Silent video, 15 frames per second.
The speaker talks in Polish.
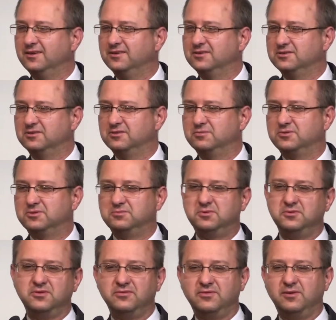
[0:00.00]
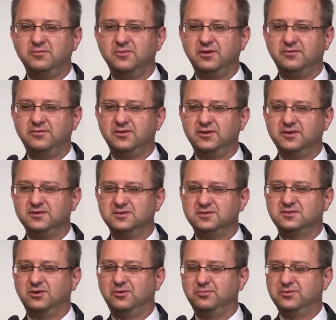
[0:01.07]
że przybyły Wam nowe
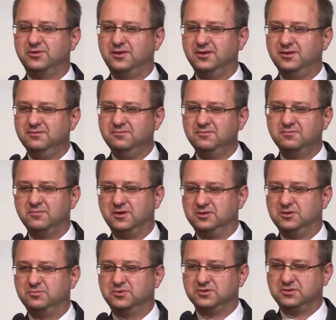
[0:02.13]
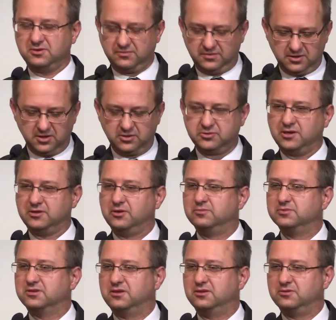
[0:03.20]
stopnie. Macie pozdrowienia od
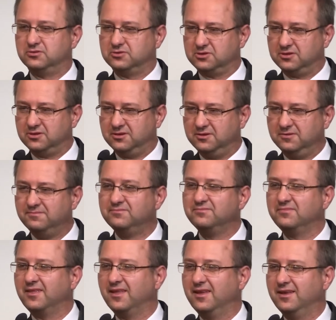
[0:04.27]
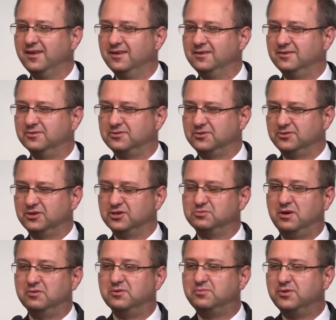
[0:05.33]
radomskiej drużyny. Jutro też
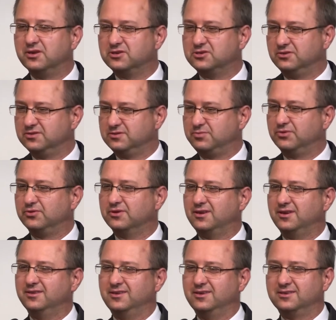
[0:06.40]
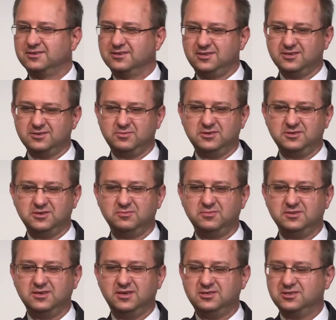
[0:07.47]
mamy pierwszą zbiórkę, także też
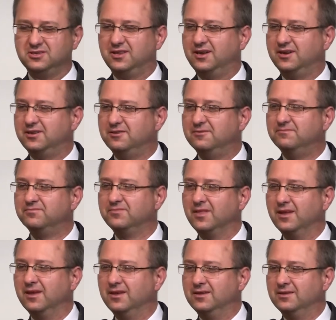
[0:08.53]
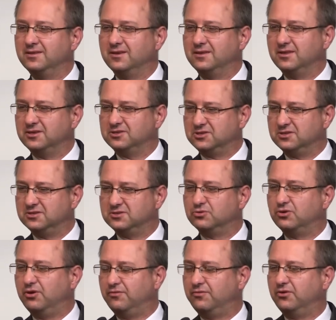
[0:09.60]
będziemy zaczynali tej naszej
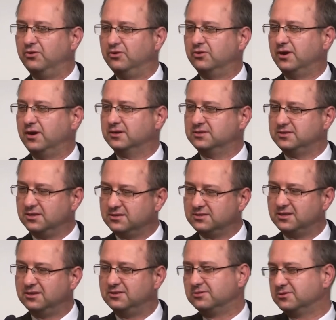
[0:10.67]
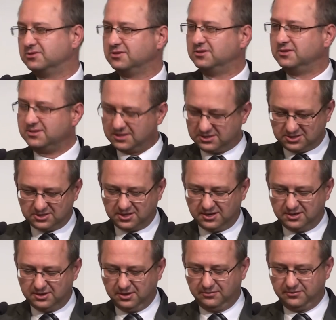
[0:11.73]
zuchowo-harcerskiej drużyny,
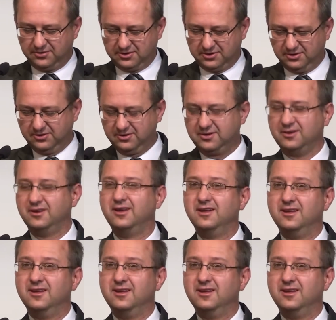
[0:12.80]
zaczynali nowy rok.